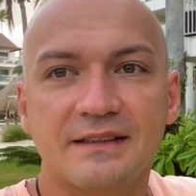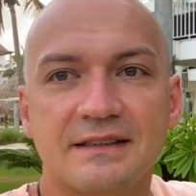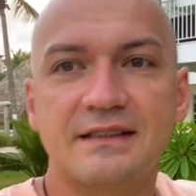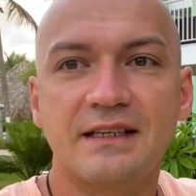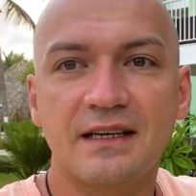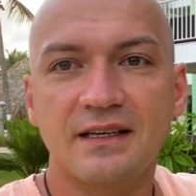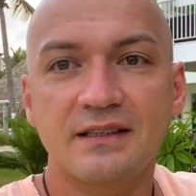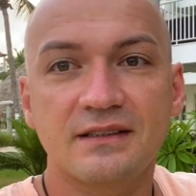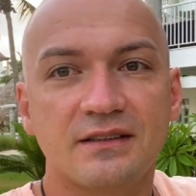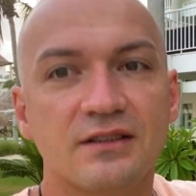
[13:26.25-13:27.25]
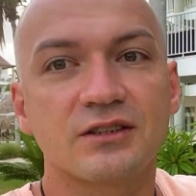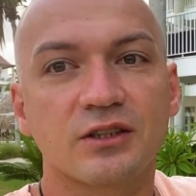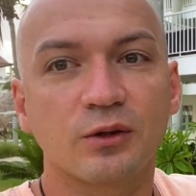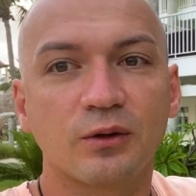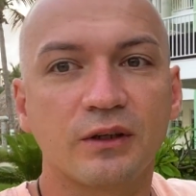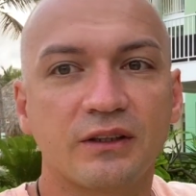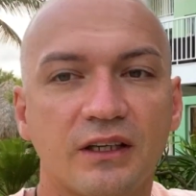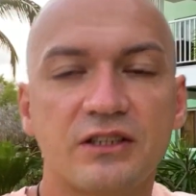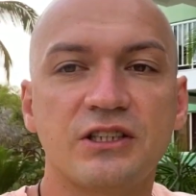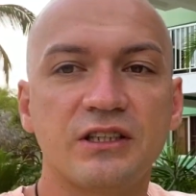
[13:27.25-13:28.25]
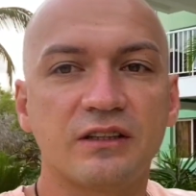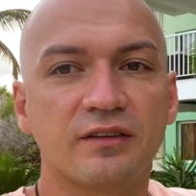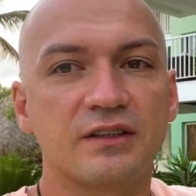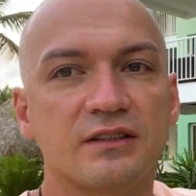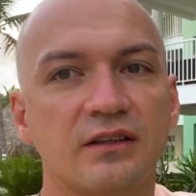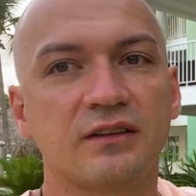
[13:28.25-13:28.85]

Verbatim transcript: здесь не стоит рассчитывать.